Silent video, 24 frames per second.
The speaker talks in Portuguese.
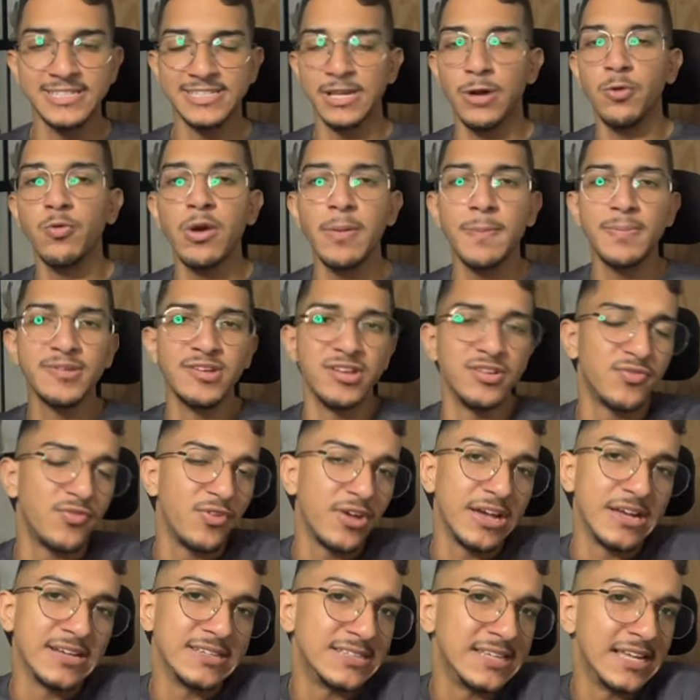se algum episódio
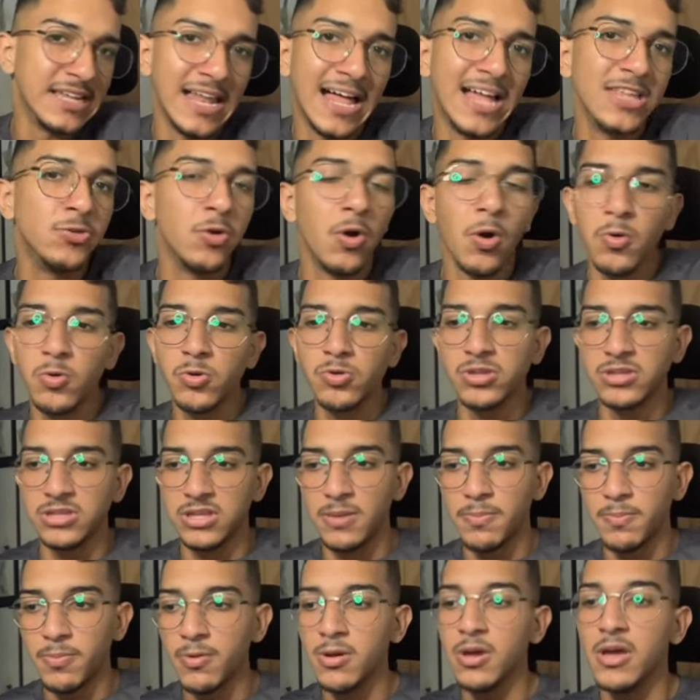foi cancelado ou algo do
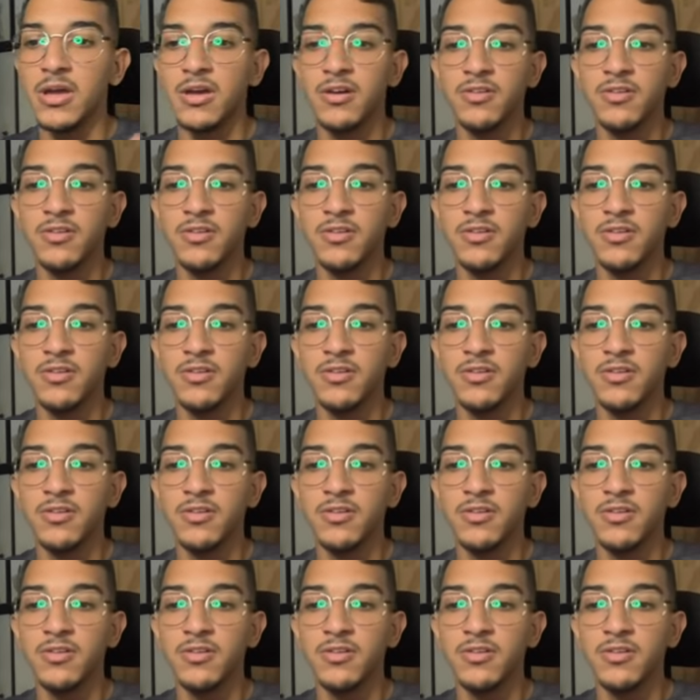tipo,